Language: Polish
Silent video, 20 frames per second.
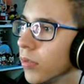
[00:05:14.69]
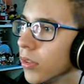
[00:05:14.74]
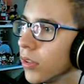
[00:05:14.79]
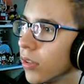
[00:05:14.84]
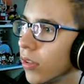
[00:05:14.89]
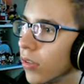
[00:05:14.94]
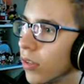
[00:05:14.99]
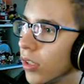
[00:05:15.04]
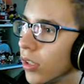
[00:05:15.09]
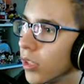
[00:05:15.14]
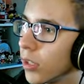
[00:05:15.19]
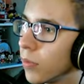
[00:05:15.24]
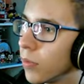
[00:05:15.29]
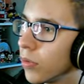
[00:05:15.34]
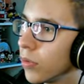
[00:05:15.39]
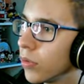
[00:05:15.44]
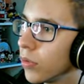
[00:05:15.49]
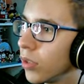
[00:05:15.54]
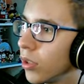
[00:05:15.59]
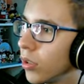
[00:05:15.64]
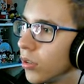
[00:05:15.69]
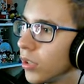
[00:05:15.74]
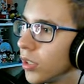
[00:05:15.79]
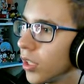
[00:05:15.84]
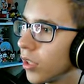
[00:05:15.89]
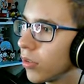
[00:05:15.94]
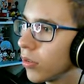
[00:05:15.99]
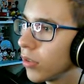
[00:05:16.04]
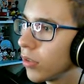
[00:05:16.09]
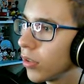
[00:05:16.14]
stronę, żeby już dojść
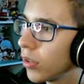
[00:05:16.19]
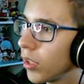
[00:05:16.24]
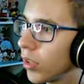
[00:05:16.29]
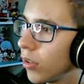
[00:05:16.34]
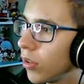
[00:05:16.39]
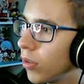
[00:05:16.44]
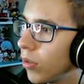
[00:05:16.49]
jakoś do tego...